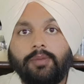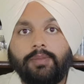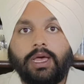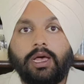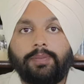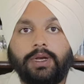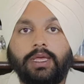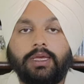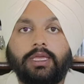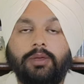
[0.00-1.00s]
मैं
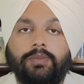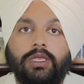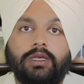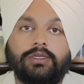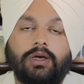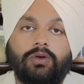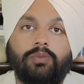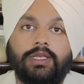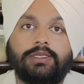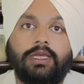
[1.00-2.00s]
अपने कीमती खजानों
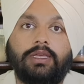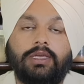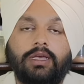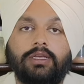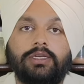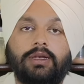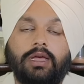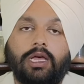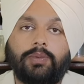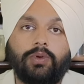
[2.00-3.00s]
में से ये
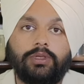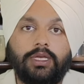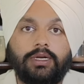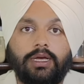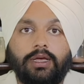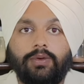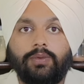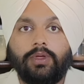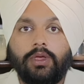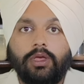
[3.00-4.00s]
खजाना आपको दे रहा
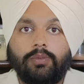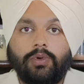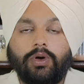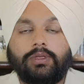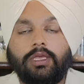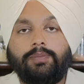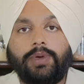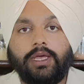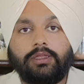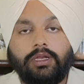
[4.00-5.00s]
हूँ बहुत ही
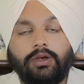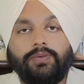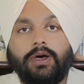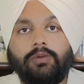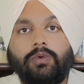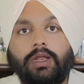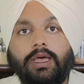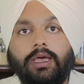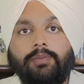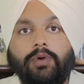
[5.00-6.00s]
बेहतरीन फार्मूला
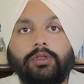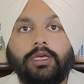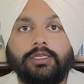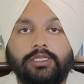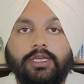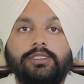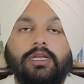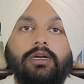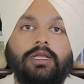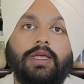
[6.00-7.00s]
है बहुत अच्छे
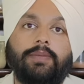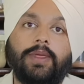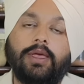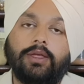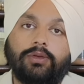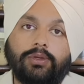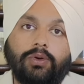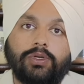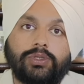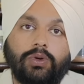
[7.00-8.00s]
रिजल्ट हैं तो
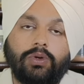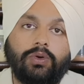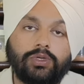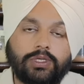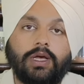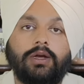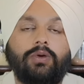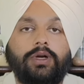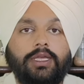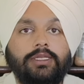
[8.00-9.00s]
दोस्तों नुस्खा
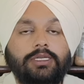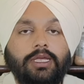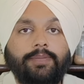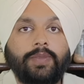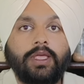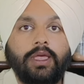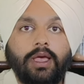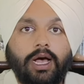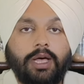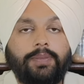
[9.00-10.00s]
नोट कीजिए
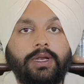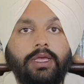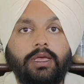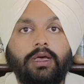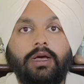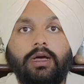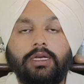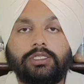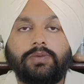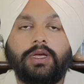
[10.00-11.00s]
आपने
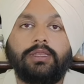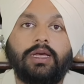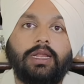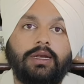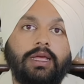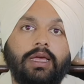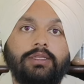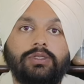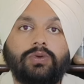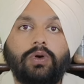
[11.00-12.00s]
अश्वगंधा लेना
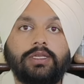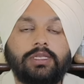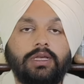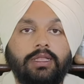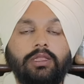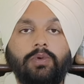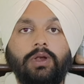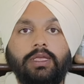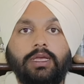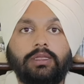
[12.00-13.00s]
है जिसको असगंध
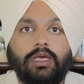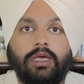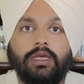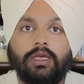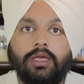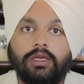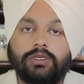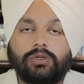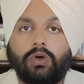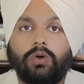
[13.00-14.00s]
बोला जाता है
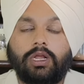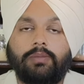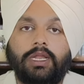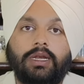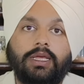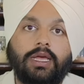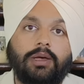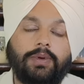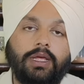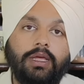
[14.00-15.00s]
100 ग्राम लेनी है
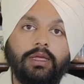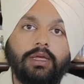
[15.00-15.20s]
आपने